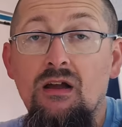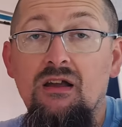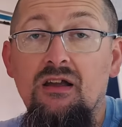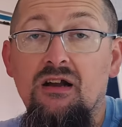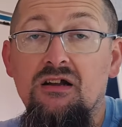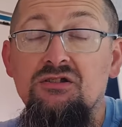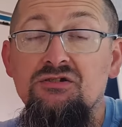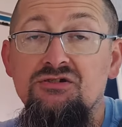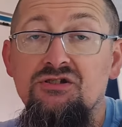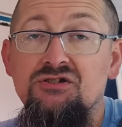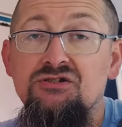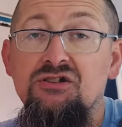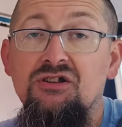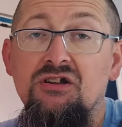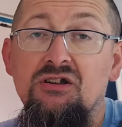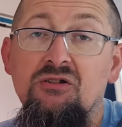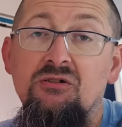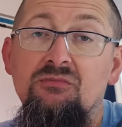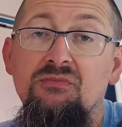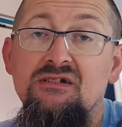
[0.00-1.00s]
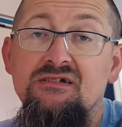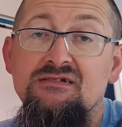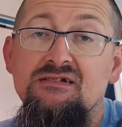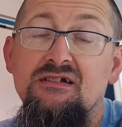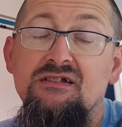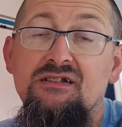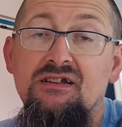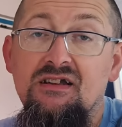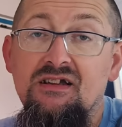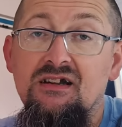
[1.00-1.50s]
Jak ktoś jeszcze takiego
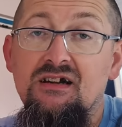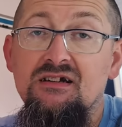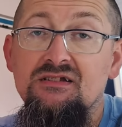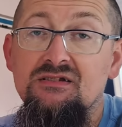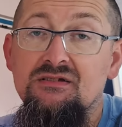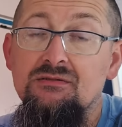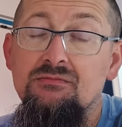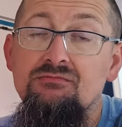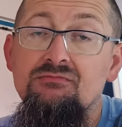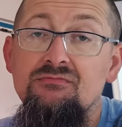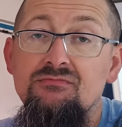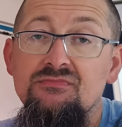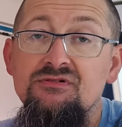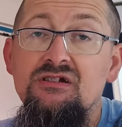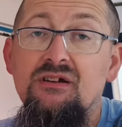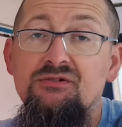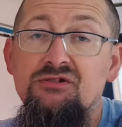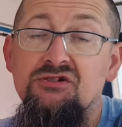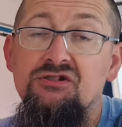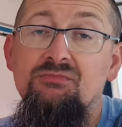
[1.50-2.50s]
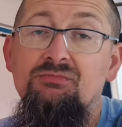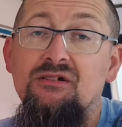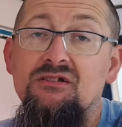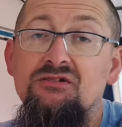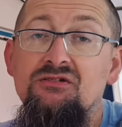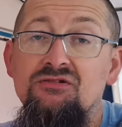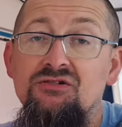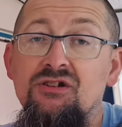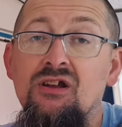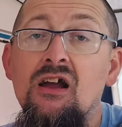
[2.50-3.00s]
mięsa nie jadł, zawsze trzeba
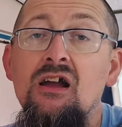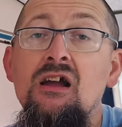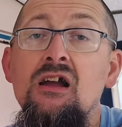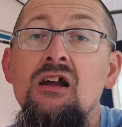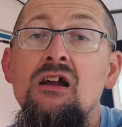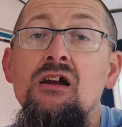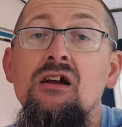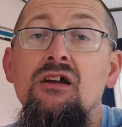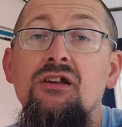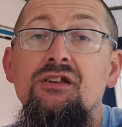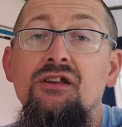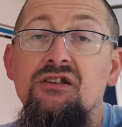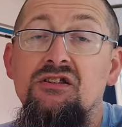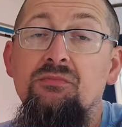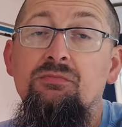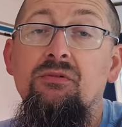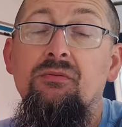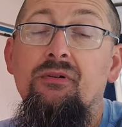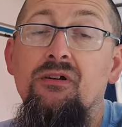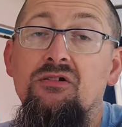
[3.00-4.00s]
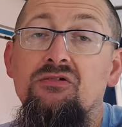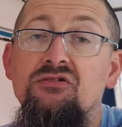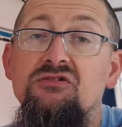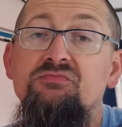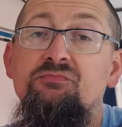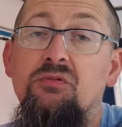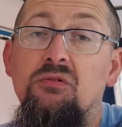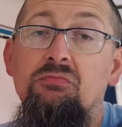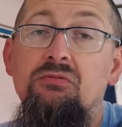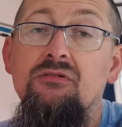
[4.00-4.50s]
coś E, nietypowego
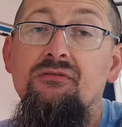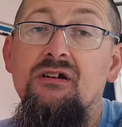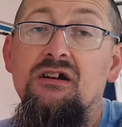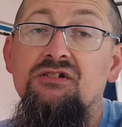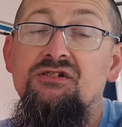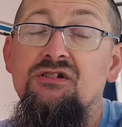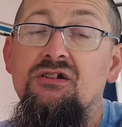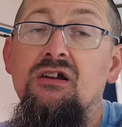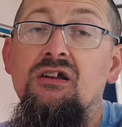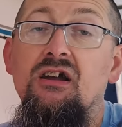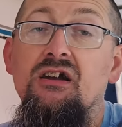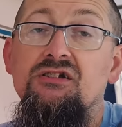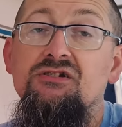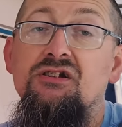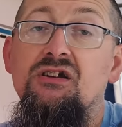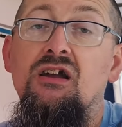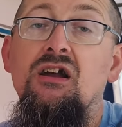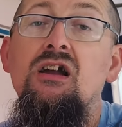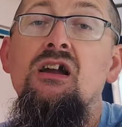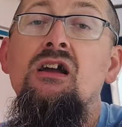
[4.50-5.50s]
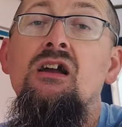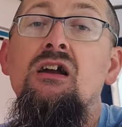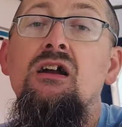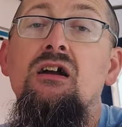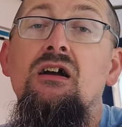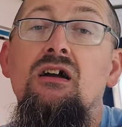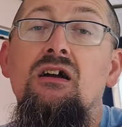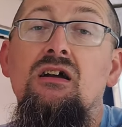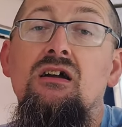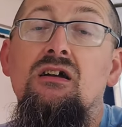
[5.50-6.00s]
spróbować, jak się
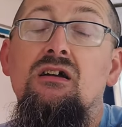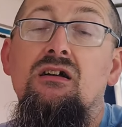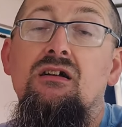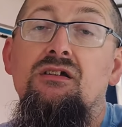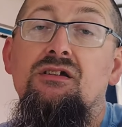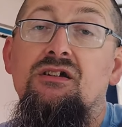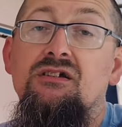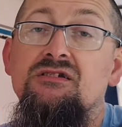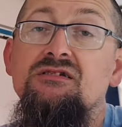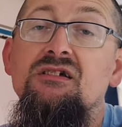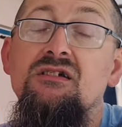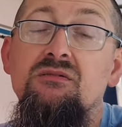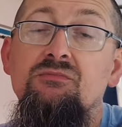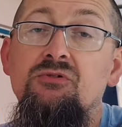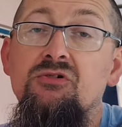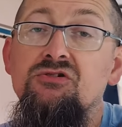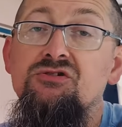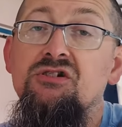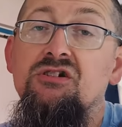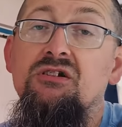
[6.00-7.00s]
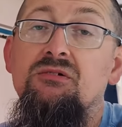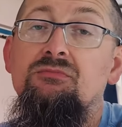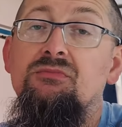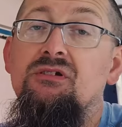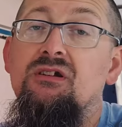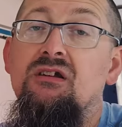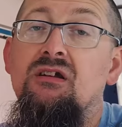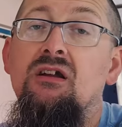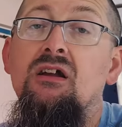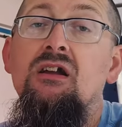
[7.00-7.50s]
e, jest nad morzem,
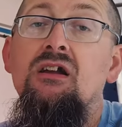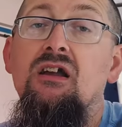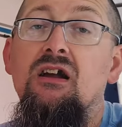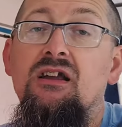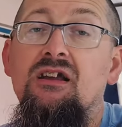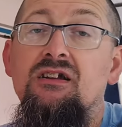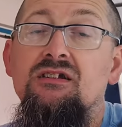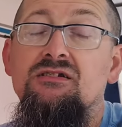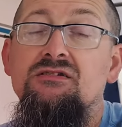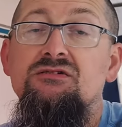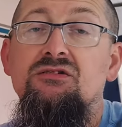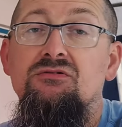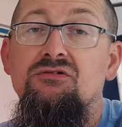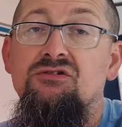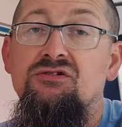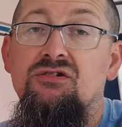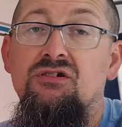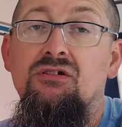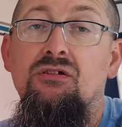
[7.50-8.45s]
nie, jak jest coś